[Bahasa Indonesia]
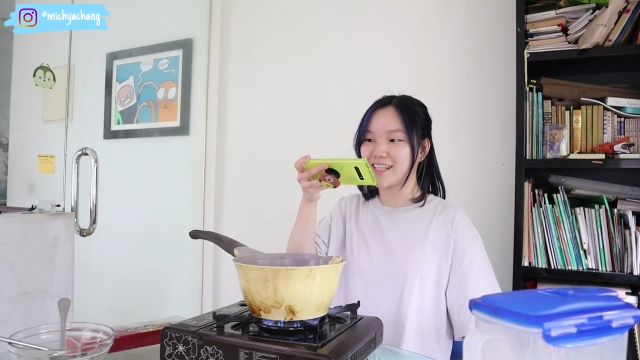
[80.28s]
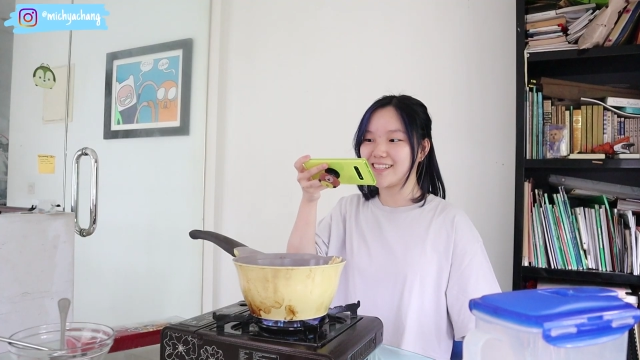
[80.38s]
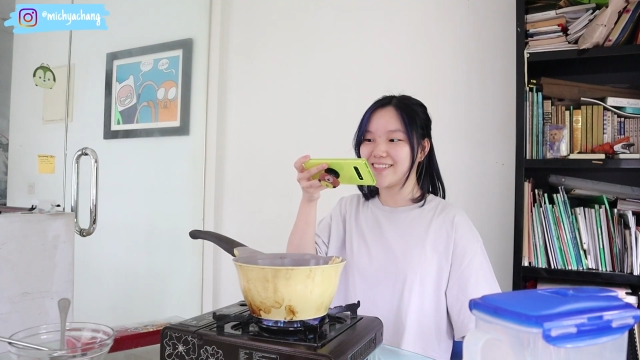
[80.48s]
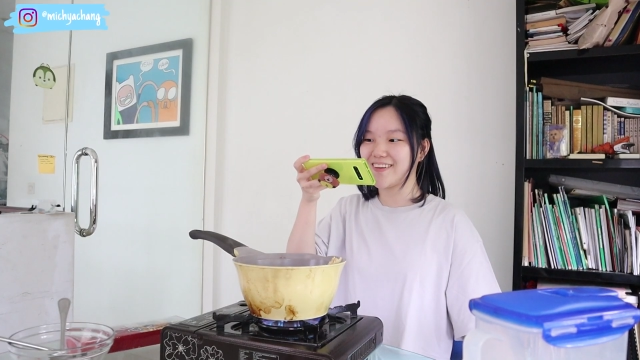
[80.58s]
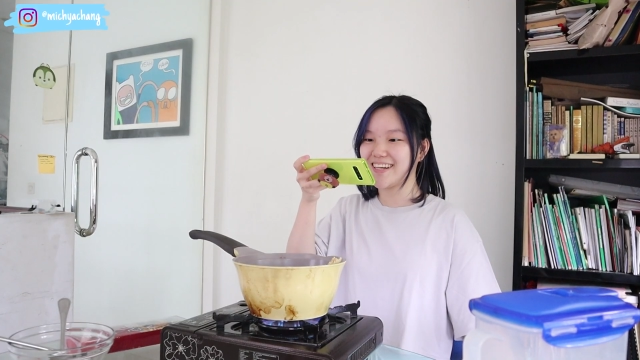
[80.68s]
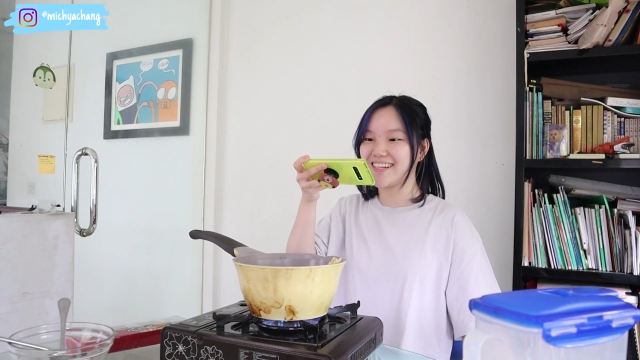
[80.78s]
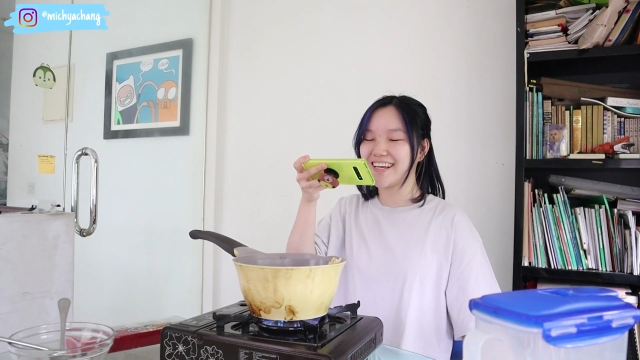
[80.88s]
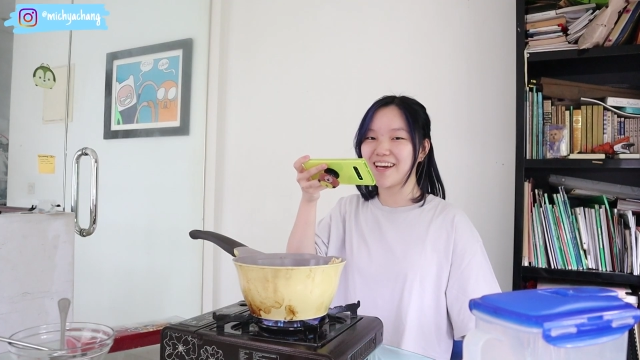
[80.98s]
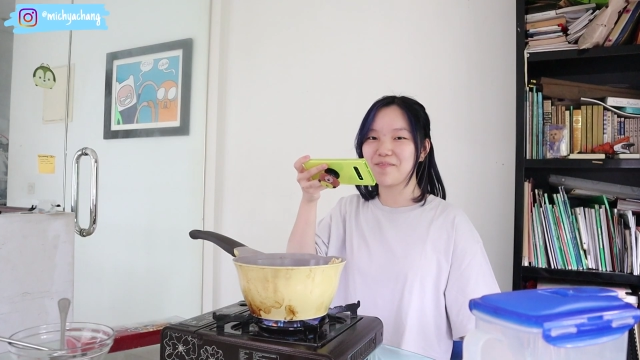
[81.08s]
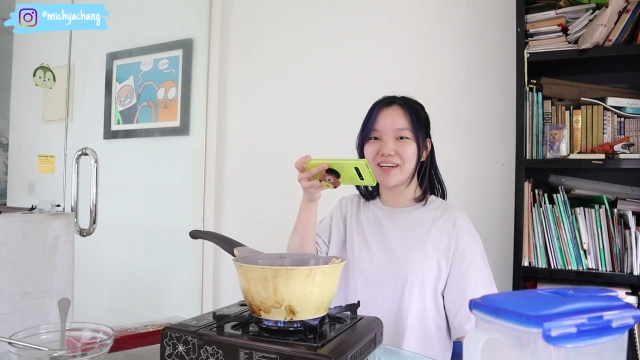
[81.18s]
satisfying
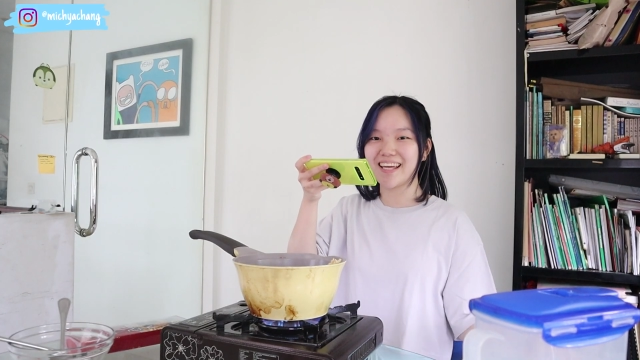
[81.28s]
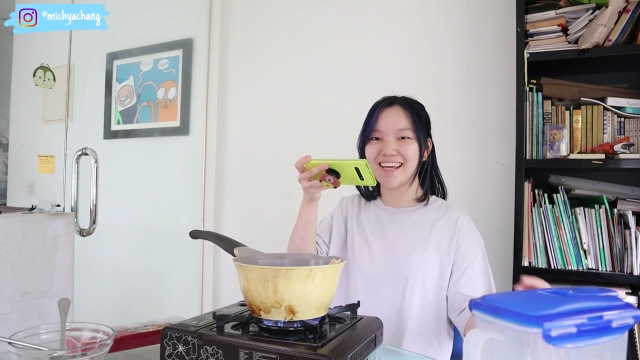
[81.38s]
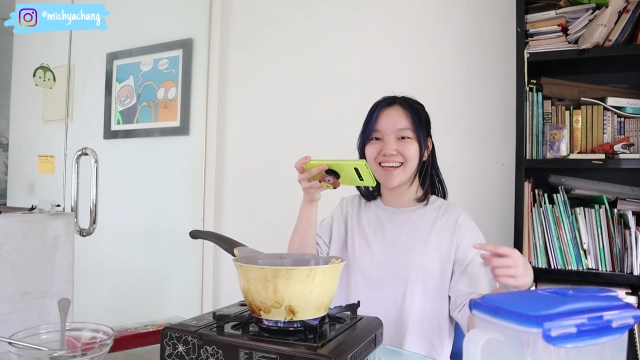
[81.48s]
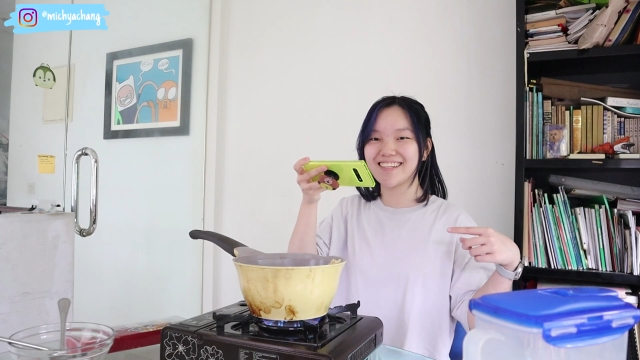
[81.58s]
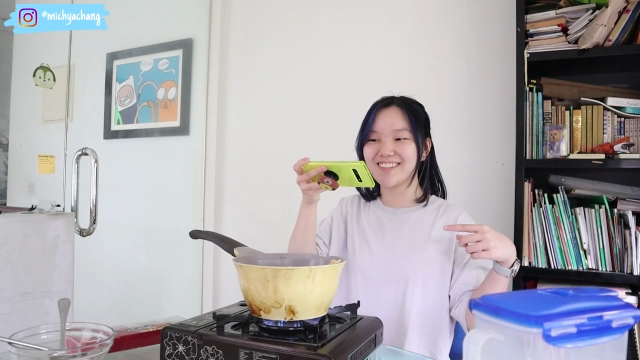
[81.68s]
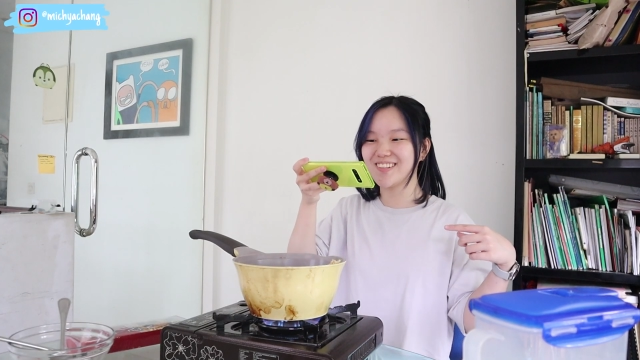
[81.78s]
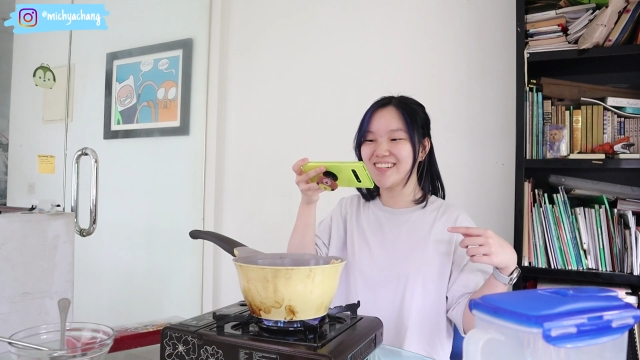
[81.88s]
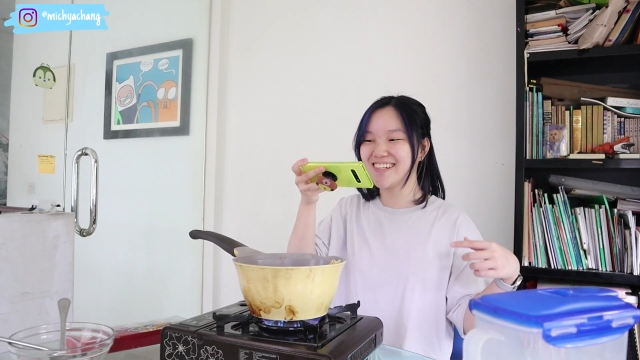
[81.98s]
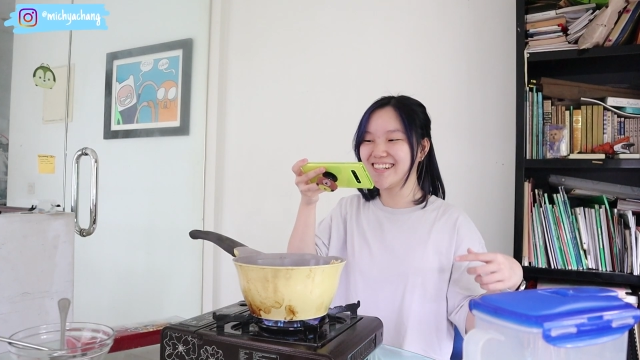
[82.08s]
dia kayak meleleh gitu.